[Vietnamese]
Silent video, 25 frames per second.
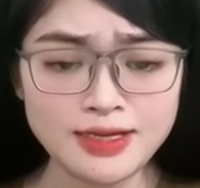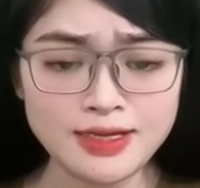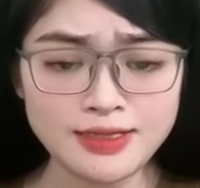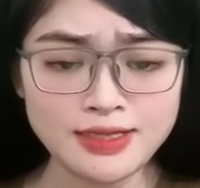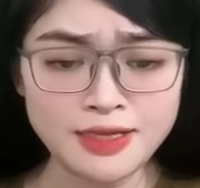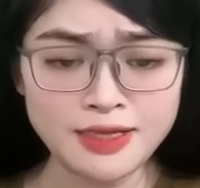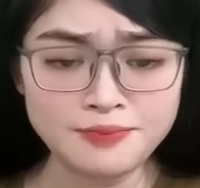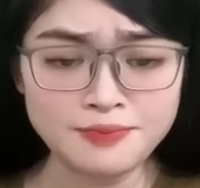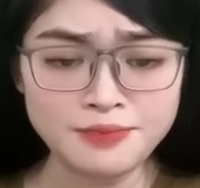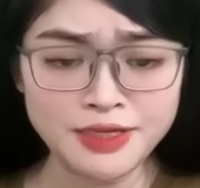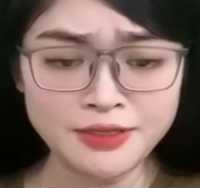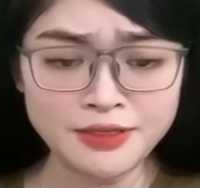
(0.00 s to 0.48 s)

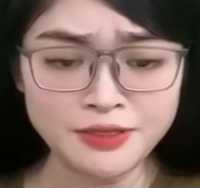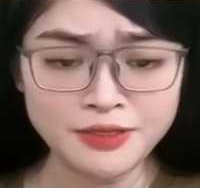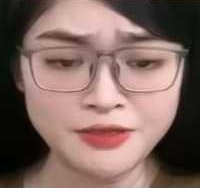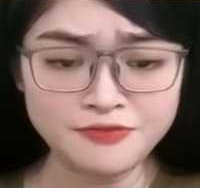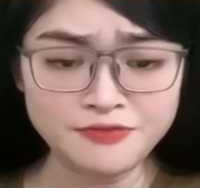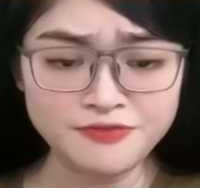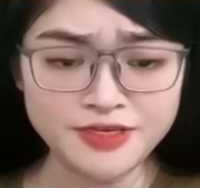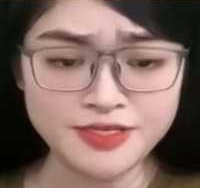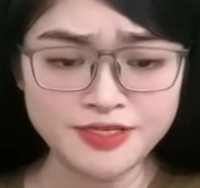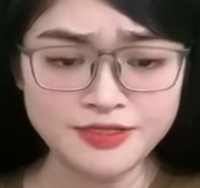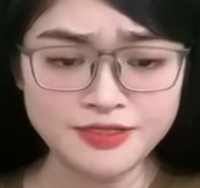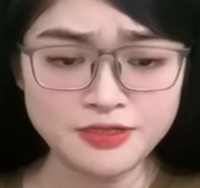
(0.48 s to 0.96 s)
nhà mình còn
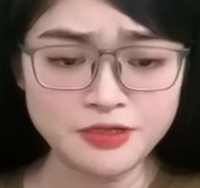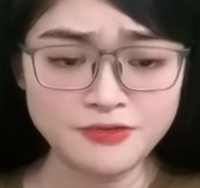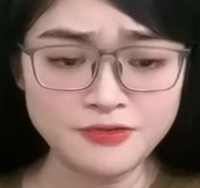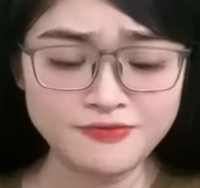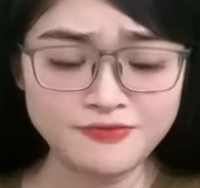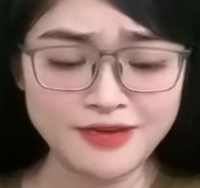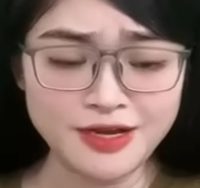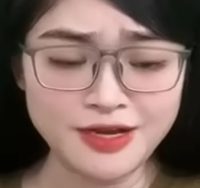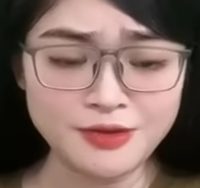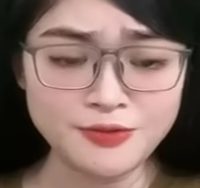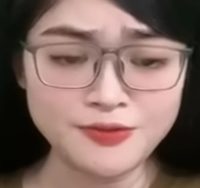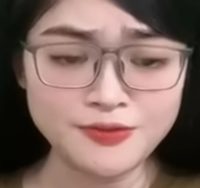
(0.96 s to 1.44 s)
phải dựa
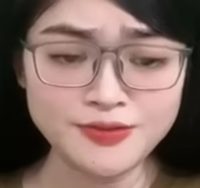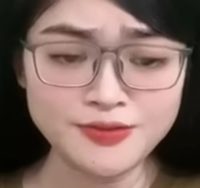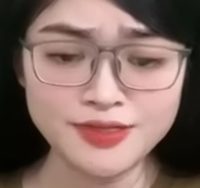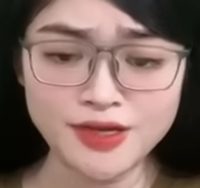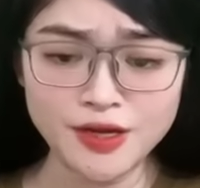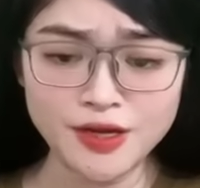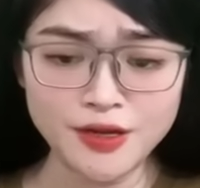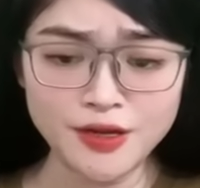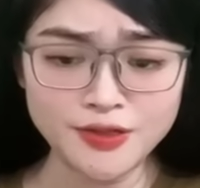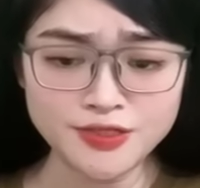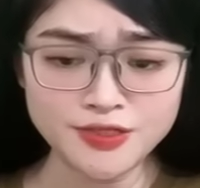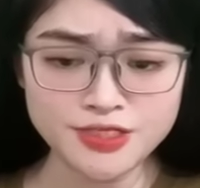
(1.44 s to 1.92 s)
vào
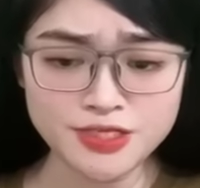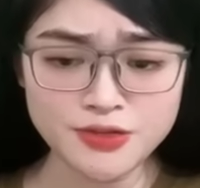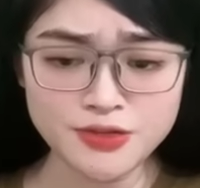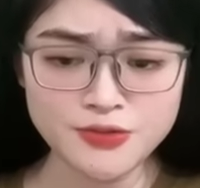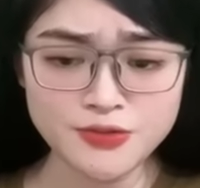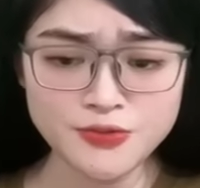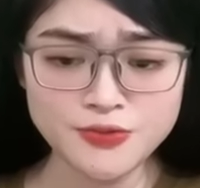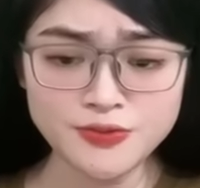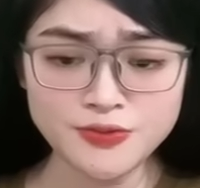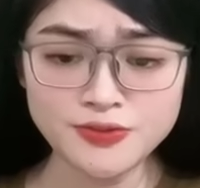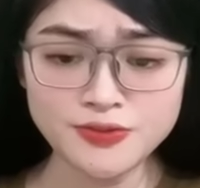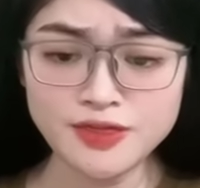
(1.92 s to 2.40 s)
nhà họ Châu